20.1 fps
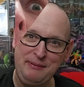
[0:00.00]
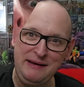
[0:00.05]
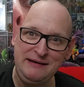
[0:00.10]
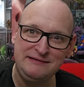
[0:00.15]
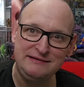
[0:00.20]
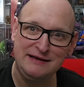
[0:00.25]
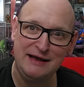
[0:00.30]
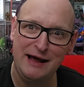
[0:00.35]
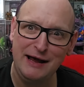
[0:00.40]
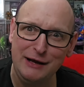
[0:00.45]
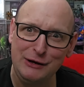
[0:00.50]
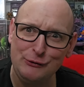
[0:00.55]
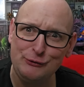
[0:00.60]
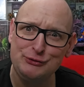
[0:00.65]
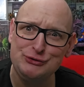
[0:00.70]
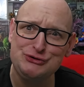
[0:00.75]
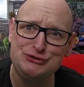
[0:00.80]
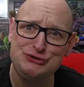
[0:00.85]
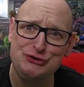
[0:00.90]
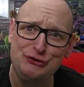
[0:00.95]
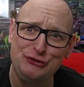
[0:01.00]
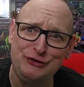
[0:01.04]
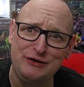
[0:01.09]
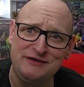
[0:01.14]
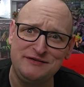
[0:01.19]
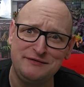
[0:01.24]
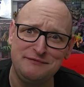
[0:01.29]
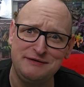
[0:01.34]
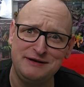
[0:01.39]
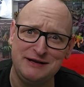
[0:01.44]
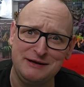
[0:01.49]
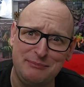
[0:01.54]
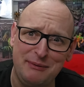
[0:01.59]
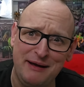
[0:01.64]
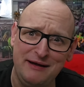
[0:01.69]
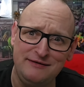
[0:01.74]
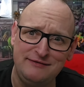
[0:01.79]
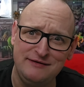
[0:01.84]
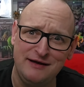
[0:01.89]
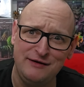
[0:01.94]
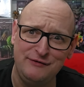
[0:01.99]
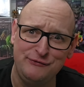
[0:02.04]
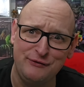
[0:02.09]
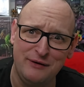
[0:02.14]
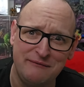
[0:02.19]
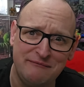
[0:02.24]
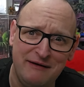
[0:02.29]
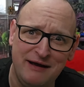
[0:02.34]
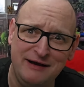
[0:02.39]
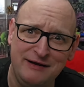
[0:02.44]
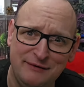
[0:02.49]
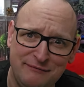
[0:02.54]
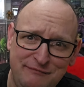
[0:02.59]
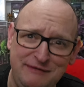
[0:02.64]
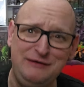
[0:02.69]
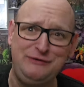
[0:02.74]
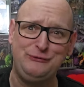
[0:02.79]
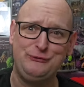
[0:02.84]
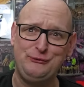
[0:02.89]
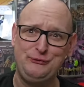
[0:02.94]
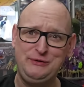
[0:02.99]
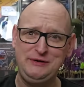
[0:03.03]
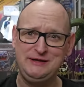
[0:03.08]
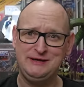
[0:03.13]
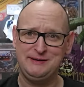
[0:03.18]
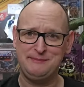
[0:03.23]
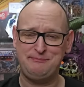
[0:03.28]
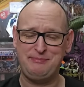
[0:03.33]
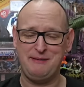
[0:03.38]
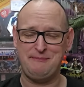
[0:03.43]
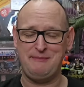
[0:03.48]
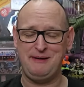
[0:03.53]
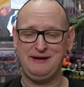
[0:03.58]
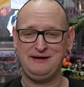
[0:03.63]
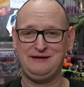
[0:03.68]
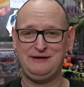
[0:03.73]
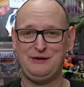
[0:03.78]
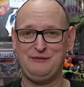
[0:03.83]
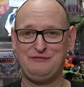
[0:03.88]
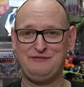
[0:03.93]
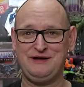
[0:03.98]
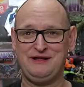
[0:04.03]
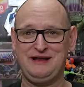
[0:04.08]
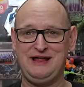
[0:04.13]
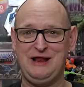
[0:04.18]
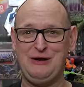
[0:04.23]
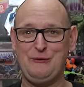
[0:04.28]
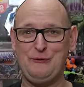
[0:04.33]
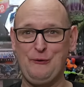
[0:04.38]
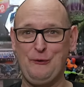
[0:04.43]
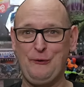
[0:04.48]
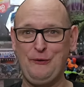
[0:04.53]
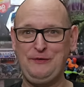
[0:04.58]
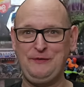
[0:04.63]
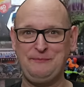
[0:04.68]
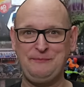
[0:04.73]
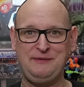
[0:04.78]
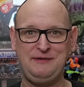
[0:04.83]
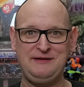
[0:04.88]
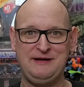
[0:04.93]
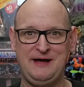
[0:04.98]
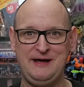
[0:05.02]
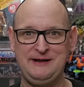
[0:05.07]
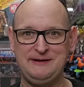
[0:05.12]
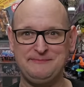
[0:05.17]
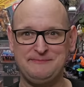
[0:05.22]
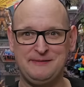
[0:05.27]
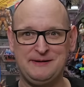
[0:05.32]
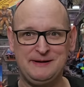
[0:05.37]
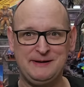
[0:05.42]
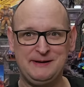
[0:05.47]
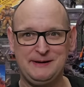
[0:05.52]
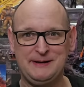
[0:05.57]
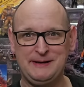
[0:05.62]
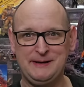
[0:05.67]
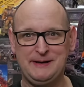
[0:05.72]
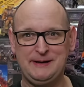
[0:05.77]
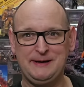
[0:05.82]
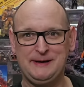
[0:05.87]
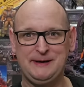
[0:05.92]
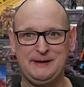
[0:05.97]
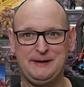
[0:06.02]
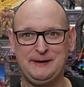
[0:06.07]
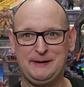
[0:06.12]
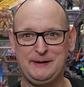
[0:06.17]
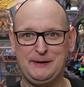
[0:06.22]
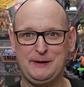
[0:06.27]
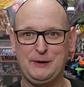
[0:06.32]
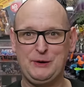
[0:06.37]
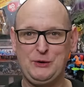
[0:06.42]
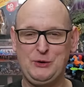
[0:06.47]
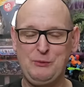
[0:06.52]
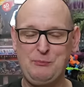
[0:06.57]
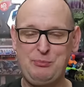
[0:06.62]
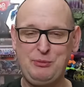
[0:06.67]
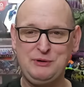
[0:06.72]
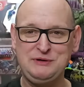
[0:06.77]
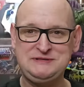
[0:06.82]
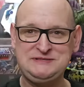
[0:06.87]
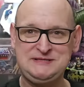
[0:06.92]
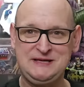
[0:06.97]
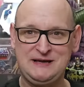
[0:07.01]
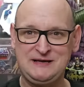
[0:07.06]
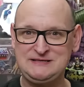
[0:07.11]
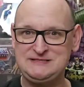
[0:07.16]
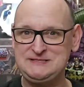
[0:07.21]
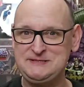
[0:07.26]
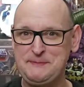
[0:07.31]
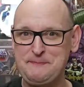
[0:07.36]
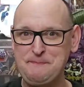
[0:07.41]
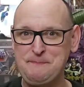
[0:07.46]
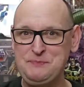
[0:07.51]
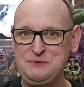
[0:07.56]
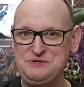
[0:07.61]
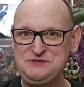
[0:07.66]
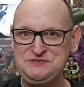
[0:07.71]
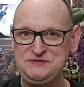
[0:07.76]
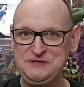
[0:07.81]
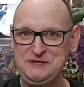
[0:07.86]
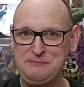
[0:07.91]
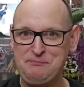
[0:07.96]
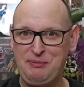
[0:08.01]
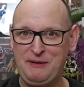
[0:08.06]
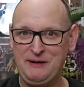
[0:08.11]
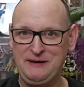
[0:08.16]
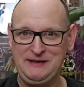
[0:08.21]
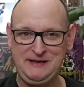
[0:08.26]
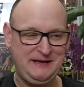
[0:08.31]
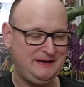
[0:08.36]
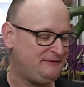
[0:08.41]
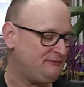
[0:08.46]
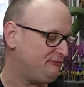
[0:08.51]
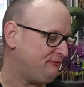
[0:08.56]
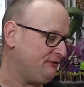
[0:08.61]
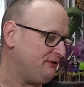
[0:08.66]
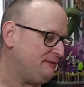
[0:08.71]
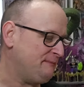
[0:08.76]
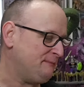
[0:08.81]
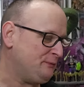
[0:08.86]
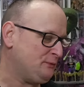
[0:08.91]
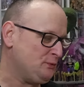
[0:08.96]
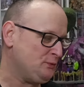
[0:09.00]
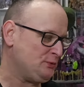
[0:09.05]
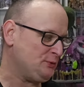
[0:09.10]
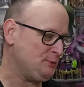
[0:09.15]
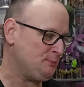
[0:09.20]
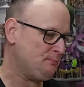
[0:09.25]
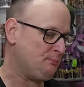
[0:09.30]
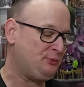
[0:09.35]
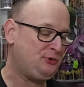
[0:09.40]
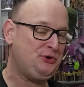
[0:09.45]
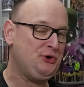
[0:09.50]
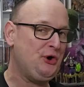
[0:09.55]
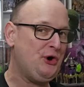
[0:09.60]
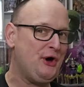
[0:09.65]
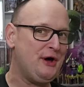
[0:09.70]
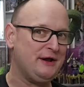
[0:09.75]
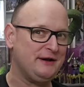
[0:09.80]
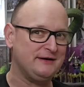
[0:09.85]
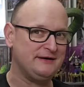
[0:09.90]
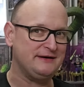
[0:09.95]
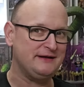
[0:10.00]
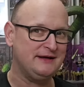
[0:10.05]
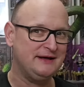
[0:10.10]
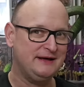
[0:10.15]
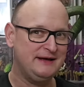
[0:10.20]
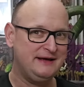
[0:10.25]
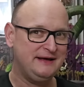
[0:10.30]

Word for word: Petri Heil und schön, dass ihr wieder dabei seid zu einem weiteren Video hier beim Angler auf dem Kanal und heute mit einem äh, Geburtstags-Mystery-Paket von dem guten Björn